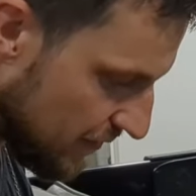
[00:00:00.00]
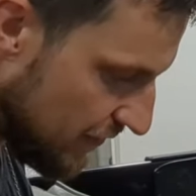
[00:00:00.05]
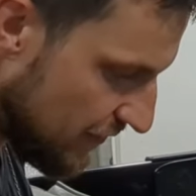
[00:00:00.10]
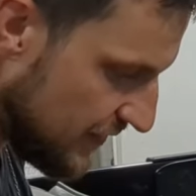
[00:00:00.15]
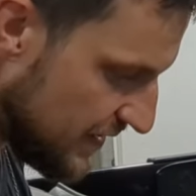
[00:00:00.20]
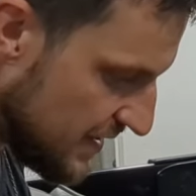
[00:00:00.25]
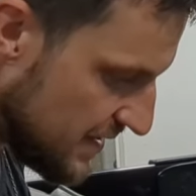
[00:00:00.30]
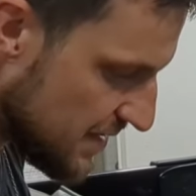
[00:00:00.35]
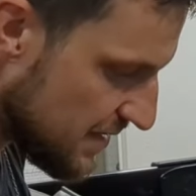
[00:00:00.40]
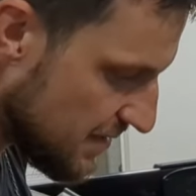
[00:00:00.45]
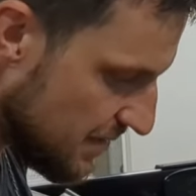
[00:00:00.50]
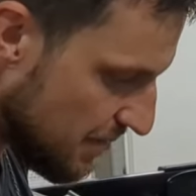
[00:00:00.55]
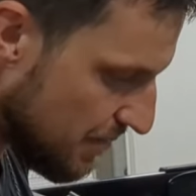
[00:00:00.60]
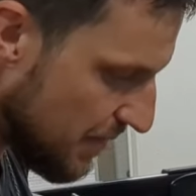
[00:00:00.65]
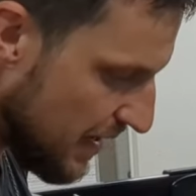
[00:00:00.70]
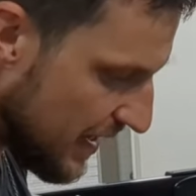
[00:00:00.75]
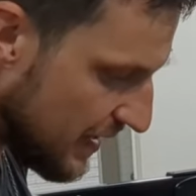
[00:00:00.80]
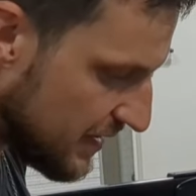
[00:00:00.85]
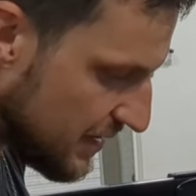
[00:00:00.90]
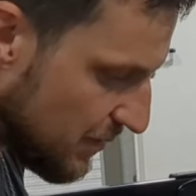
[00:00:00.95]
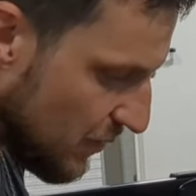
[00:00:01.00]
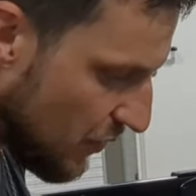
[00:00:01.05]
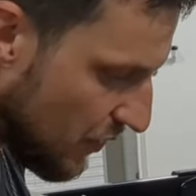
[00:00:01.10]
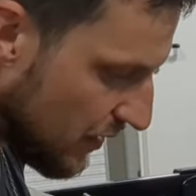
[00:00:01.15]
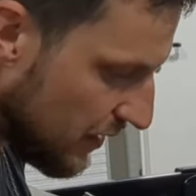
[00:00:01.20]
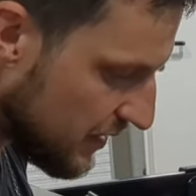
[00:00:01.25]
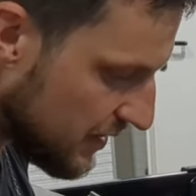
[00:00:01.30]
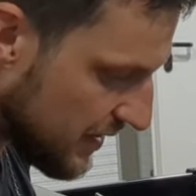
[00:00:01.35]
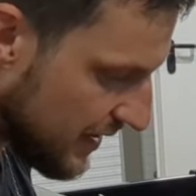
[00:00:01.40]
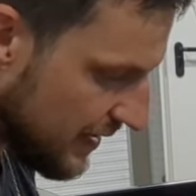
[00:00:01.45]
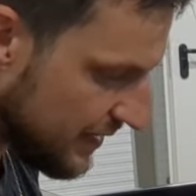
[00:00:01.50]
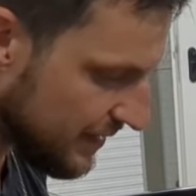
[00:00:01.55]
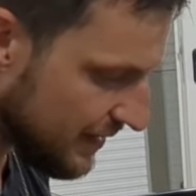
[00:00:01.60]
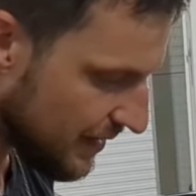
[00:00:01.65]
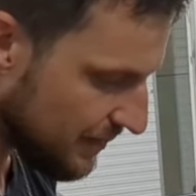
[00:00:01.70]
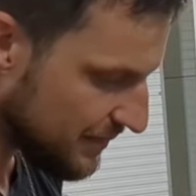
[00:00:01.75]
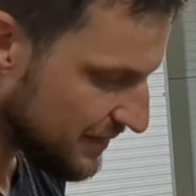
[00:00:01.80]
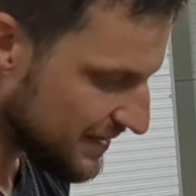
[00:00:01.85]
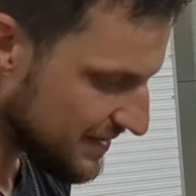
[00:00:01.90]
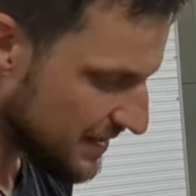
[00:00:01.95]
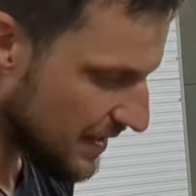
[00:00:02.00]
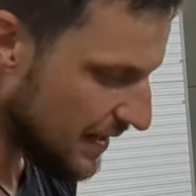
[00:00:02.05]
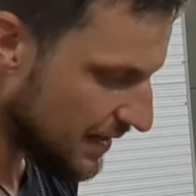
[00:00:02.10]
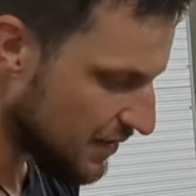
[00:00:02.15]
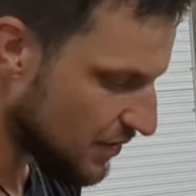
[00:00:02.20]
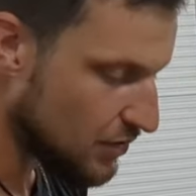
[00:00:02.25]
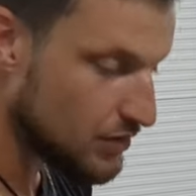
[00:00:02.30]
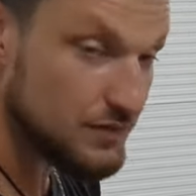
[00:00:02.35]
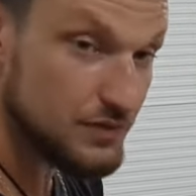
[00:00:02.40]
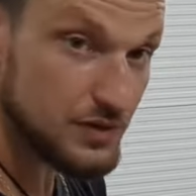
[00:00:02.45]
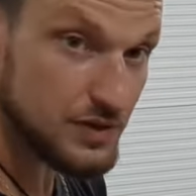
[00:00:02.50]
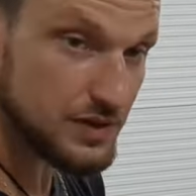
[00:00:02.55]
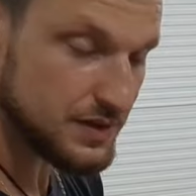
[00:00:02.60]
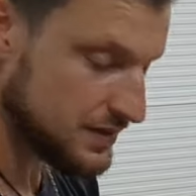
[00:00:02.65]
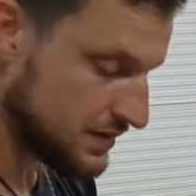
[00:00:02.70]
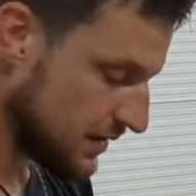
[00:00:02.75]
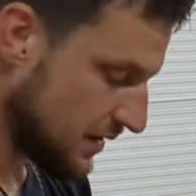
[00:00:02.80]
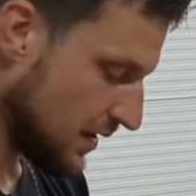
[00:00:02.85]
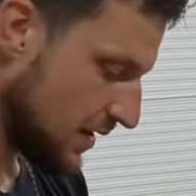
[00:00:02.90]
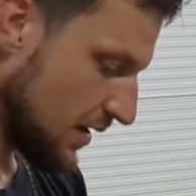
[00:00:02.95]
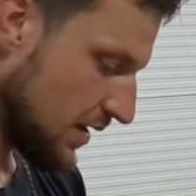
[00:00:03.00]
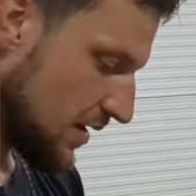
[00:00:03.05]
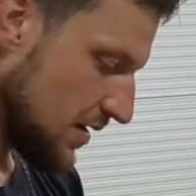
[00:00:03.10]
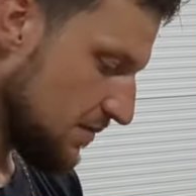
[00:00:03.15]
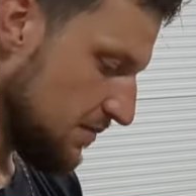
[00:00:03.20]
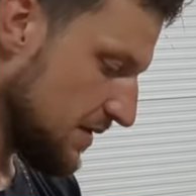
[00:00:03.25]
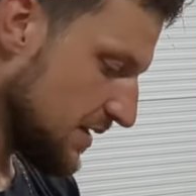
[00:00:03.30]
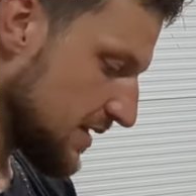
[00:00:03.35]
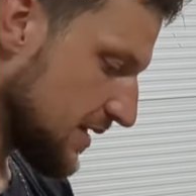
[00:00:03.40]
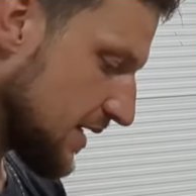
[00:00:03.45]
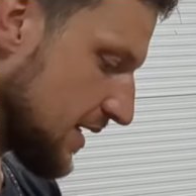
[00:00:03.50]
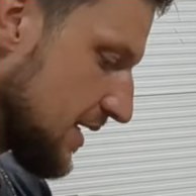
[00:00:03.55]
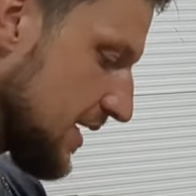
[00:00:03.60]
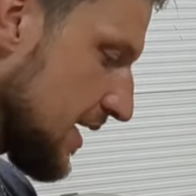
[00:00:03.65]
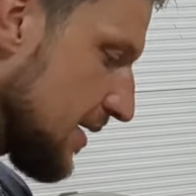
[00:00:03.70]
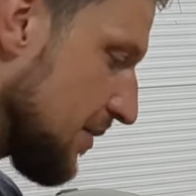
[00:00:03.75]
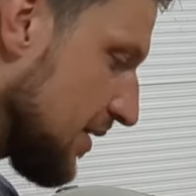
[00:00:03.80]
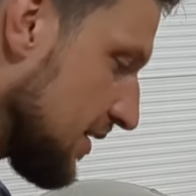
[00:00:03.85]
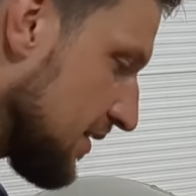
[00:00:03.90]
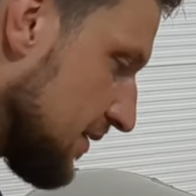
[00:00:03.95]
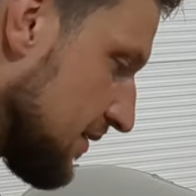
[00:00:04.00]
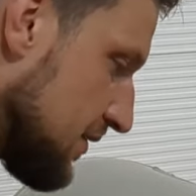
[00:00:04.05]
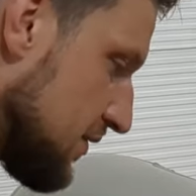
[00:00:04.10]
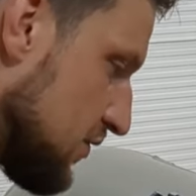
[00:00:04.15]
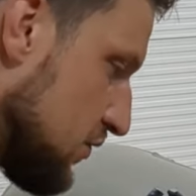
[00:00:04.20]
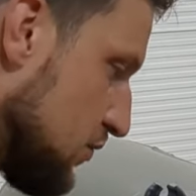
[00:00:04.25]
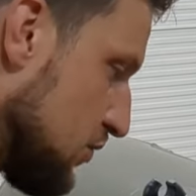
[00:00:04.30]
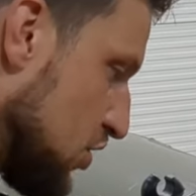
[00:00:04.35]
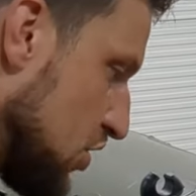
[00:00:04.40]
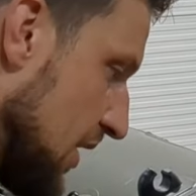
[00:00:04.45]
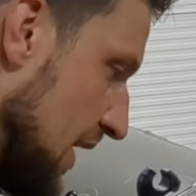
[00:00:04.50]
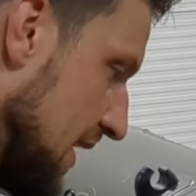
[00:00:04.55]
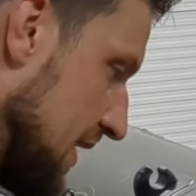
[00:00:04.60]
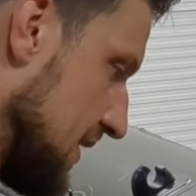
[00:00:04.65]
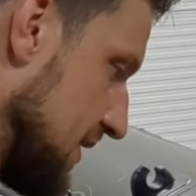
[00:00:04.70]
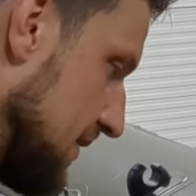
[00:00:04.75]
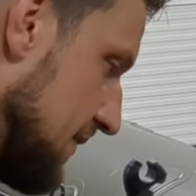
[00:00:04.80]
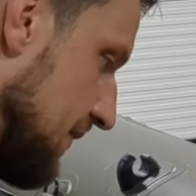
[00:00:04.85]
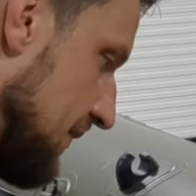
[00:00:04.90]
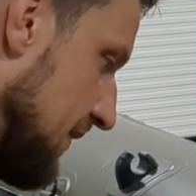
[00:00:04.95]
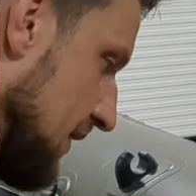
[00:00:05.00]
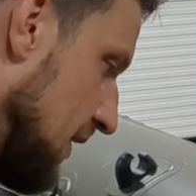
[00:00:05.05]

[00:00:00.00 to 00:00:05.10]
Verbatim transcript: viel mehr die Möglichkeit habe, diese Ecke auch wirklich mit Kleber zu bestreichen.